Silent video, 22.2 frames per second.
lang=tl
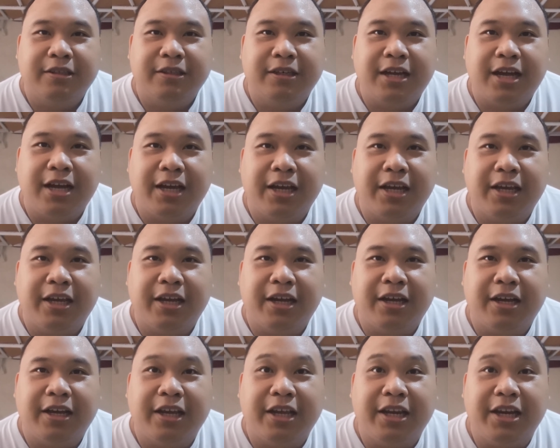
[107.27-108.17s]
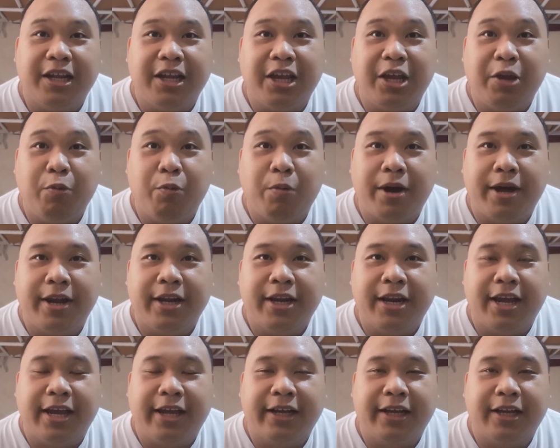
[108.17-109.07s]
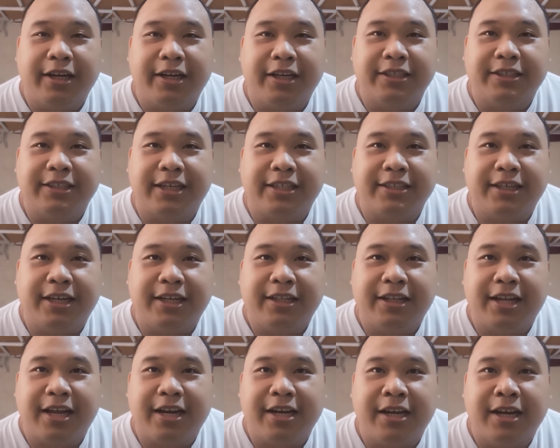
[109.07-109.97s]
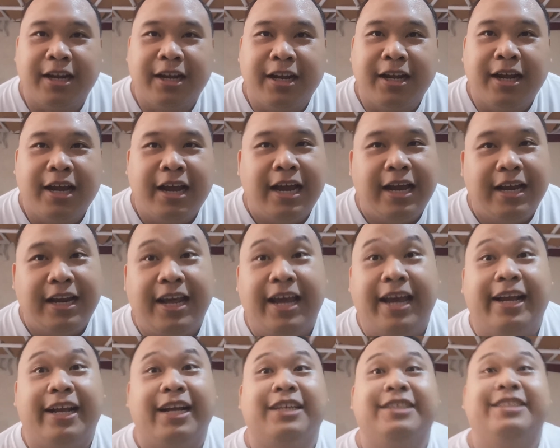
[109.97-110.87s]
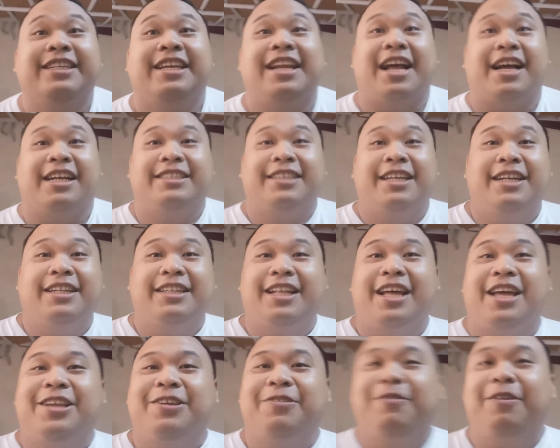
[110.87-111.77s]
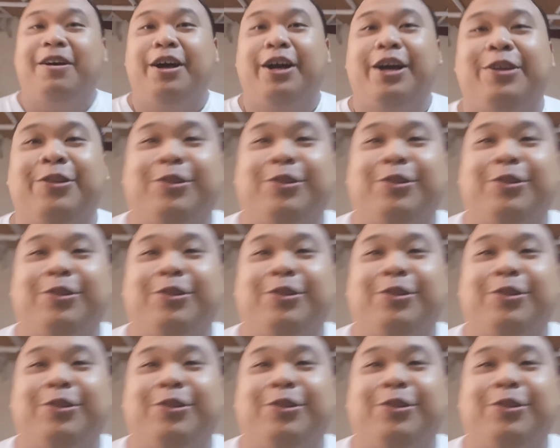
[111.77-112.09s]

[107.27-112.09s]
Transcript: lagi kang iniiwan, lagi kang nasasaktan, lagi kang sinasaktan, yung mga